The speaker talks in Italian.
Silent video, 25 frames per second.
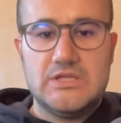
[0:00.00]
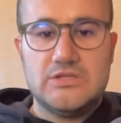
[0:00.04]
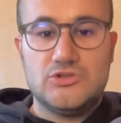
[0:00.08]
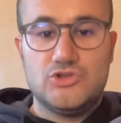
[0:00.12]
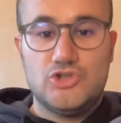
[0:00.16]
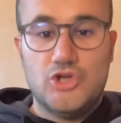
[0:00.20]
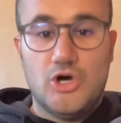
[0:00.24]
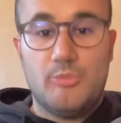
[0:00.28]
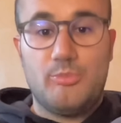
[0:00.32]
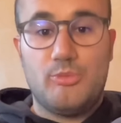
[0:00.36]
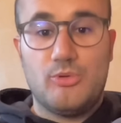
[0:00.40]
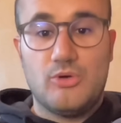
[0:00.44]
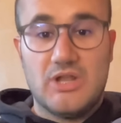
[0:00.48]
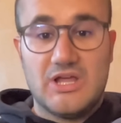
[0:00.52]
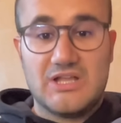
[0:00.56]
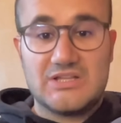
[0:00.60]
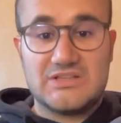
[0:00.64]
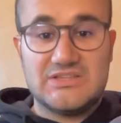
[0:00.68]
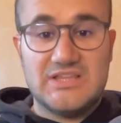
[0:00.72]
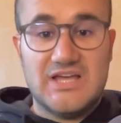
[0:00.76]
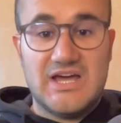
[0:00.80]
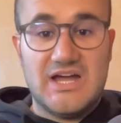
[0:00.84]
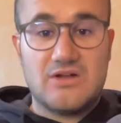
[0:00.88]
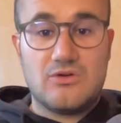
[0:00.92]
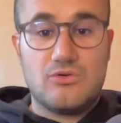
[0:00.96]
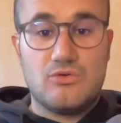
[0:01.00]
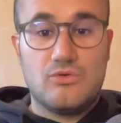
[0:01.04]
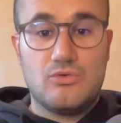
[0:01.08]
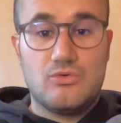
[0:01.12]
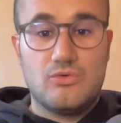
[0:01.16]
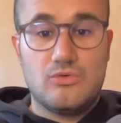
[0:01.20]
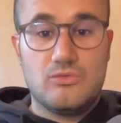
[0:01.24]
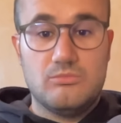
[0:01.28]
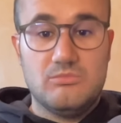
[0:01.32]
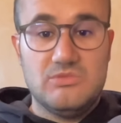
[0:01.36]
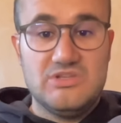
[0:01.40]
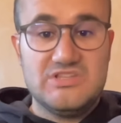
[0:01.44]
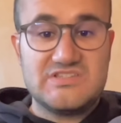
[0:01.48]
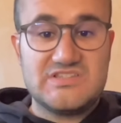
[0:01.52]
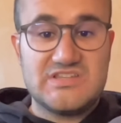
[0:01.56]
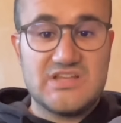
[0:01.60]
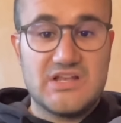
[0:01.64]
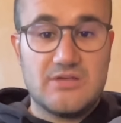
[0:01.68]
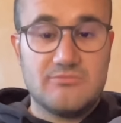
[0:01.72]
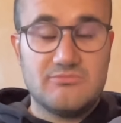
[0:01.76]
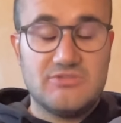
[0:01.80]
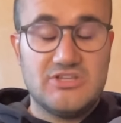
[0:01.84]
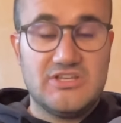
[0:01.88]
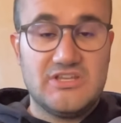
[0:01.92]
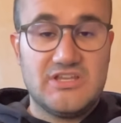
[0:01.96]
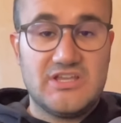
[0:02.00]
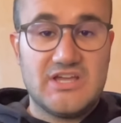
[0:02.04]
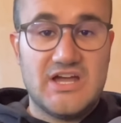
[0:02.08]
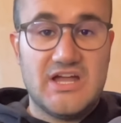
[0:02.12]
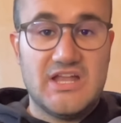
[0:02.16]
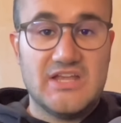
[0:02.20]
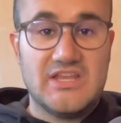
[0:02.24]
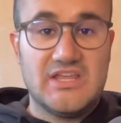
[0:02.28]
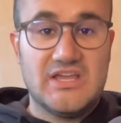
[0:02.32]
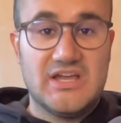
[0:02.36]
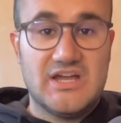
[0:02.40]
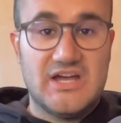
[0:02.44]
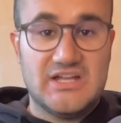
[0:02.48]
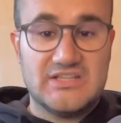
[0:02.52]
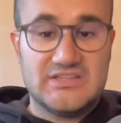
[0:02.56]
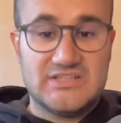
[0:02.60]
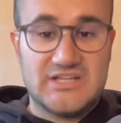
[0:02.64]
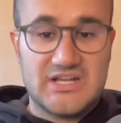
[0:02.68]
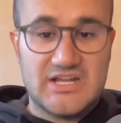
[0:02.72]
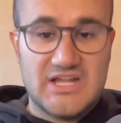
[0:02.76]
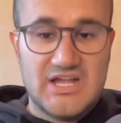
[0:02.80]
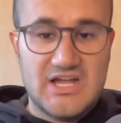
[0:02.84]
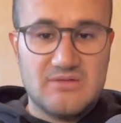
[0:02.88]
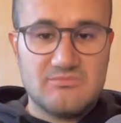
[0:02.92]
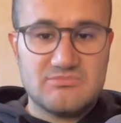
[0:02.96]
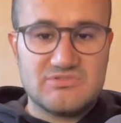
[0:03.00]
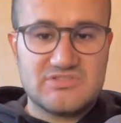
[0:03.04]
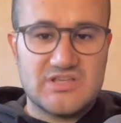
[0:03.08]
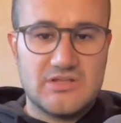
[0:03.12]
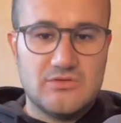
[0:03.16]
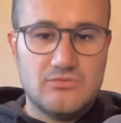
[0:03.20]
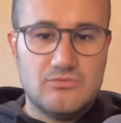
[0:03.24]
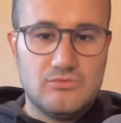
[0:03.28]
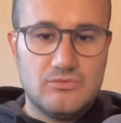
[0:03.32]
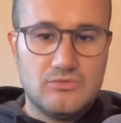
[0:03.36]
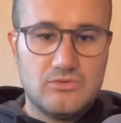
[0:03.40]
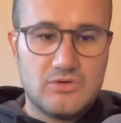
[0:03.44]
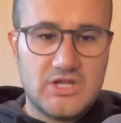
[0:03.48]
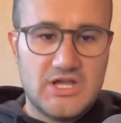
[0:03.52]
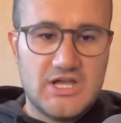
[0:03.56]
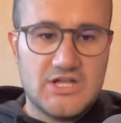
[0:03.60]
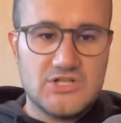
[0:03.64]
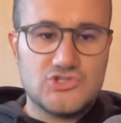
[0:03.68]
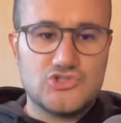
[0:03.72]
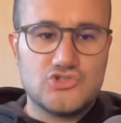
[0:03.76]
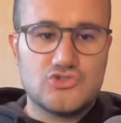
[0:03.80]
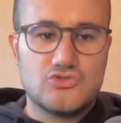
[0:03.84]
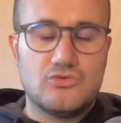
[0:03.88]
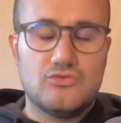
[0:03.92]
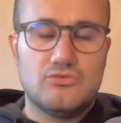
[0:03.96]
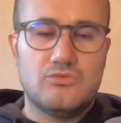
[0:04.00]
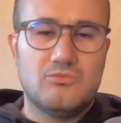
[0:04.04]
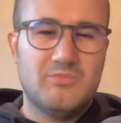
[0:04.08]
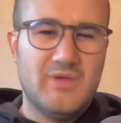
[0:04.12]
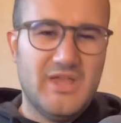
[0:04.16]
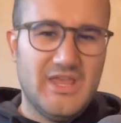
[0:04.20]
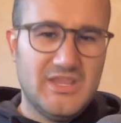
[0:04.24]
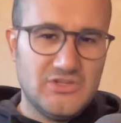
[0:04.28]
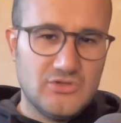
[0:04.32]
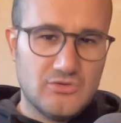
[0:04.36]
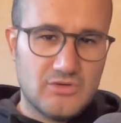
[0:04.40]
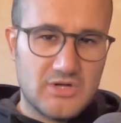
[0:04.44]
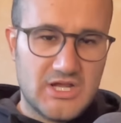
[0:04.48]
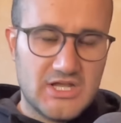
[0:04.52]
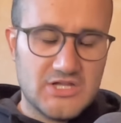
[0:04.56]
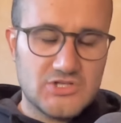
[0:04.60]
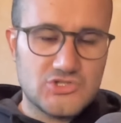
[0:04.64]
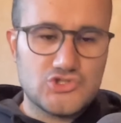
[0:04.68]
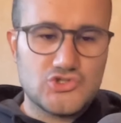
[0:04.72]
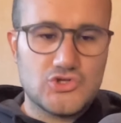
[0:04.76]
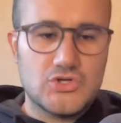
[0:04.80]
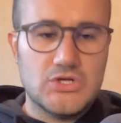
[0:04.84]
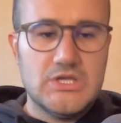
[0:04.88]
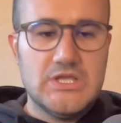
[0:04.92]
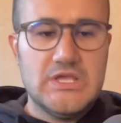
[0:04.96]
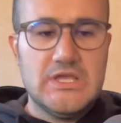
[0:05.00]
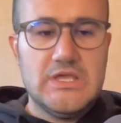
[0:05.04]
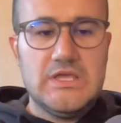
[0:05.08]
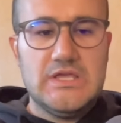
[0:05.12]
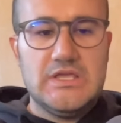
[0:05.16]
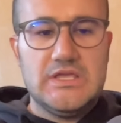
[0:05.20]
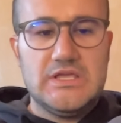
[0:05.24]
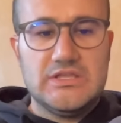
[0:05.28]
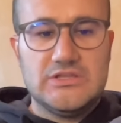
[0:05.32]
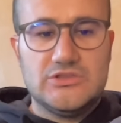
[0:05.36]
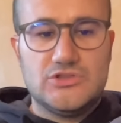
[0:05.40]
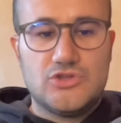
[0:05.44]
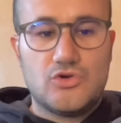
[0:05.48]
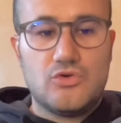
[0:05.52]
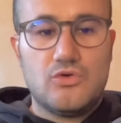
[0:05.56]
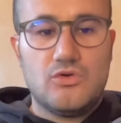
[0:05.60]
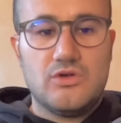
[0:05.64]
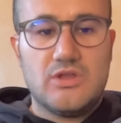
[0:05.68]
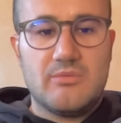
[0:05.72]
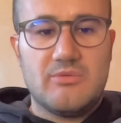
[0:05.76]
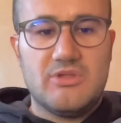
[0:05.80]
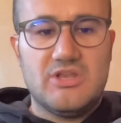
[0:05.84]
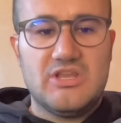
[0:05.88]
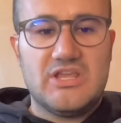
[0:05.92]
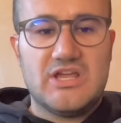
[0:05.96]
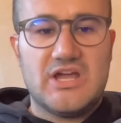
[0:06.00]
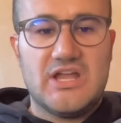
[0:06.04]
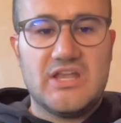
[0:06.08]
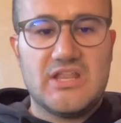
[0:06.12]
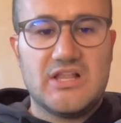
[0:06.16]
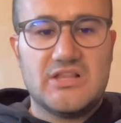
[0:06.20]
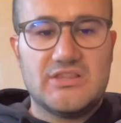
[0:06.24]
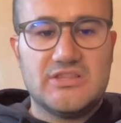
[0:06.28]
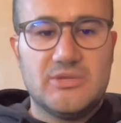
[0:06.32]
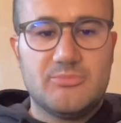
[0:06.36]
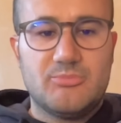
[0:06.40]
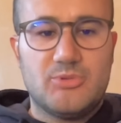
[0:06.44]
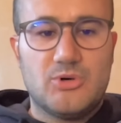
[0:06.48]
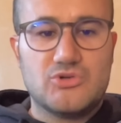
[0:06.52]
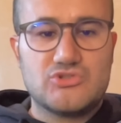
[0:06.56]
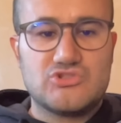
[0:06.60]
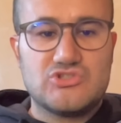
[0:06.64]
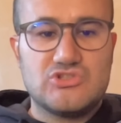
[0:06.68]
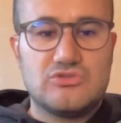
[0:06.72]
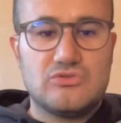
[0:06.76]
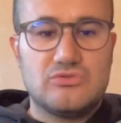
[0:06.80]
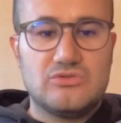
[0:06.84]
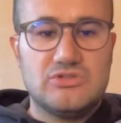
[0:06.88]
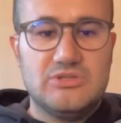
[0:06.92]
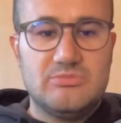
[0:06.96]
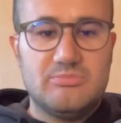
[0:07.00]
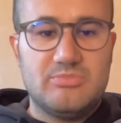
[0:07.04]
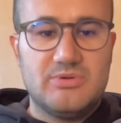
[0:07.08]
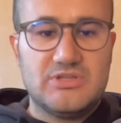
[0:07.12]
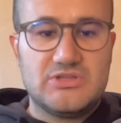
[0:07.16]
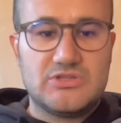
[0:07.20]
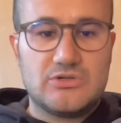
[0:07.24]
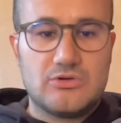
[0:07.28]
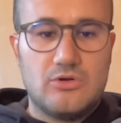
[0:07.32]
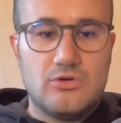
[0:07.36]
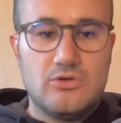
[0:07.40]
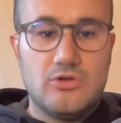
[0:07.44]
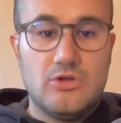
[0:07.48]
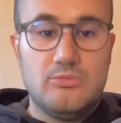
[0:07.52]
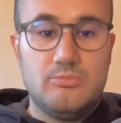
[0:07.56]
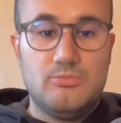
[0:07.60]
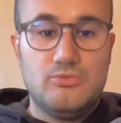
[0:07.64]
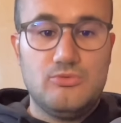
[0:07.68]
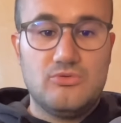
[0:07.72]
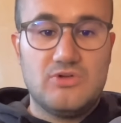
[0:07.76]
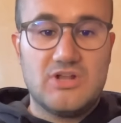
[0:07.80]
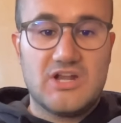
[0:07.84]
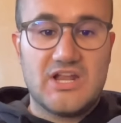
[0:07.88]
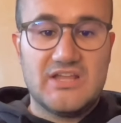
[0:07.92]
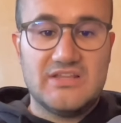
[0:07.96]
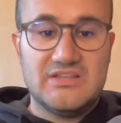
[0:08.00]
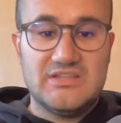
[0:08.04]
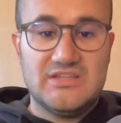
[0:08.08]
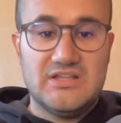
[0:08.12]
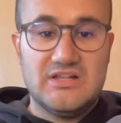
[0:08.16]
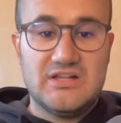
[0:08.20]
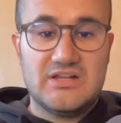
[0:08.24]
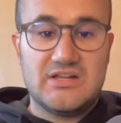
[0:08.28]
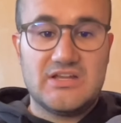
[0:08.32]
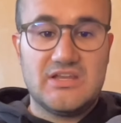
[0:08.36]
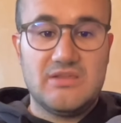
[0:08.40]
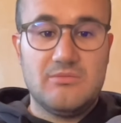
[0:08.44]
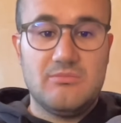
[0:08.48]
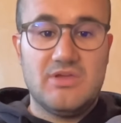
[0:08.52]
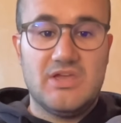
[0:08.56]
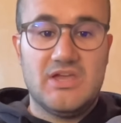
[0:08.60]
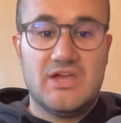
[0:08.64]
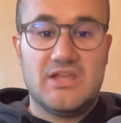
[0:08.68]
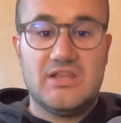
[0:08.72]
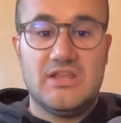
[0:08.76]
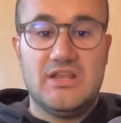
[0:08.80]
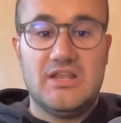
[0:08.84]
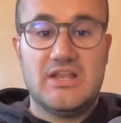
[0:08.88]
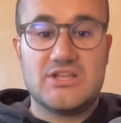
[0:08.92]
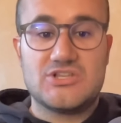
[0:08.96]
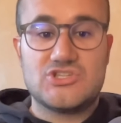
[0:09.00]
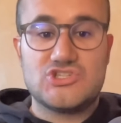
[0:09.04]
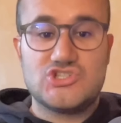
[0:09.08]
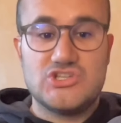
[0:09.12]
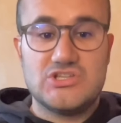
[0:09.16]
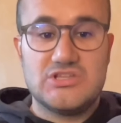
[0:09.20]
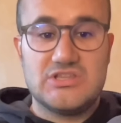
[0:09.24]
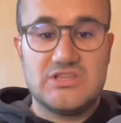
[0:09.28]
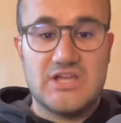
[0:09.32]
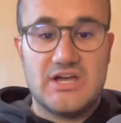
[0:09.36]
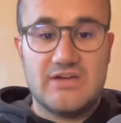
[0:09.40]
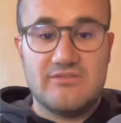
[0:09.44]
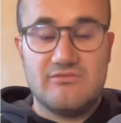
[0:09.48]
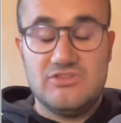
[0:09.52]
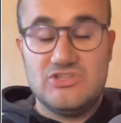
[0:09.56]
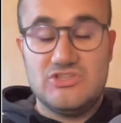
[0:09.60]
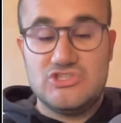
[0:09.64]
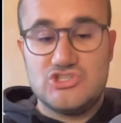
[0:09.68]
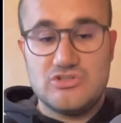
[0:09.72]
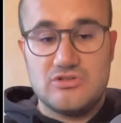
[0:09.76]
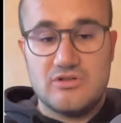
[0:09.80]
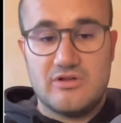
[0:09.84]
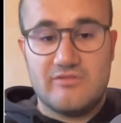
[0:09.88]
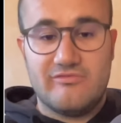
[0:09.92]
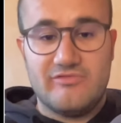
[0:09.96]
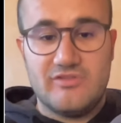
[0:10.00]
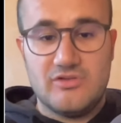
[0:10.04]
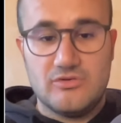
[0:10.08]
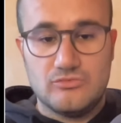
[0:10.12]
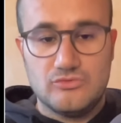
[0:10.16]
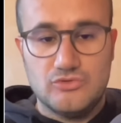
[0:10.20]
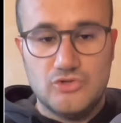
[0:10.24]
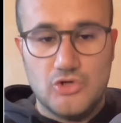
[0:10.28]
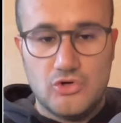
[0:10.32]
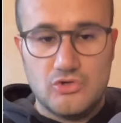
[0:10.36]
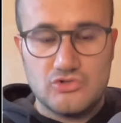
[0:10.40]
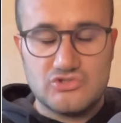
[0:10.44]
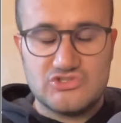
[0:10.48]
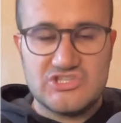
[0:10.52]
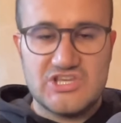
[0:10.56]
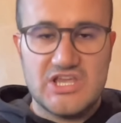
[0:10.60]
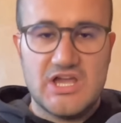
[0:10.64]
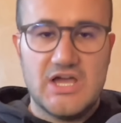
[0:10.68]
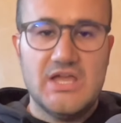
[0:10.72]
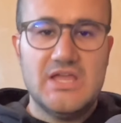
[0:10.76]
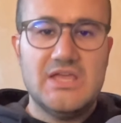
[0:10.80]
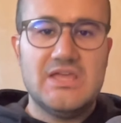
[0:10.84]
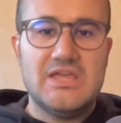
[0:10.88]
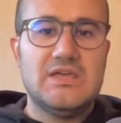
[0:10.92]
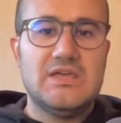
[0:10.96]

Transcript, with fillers: dopo l'attacco con missili americani Atacams a lungo raggio o medio raggio e droni americani al deposito di petrolio il più grande della Crimea nella città vicino a Feodosia